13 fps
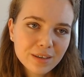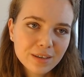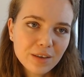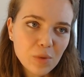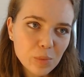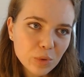
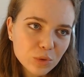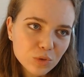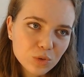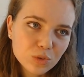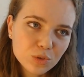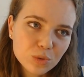il y avait beaucoup de
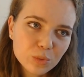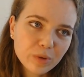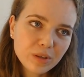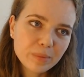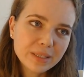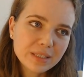choses que je
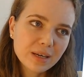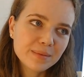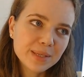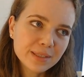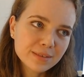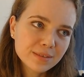comprenais pas très
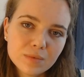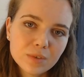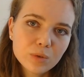bien,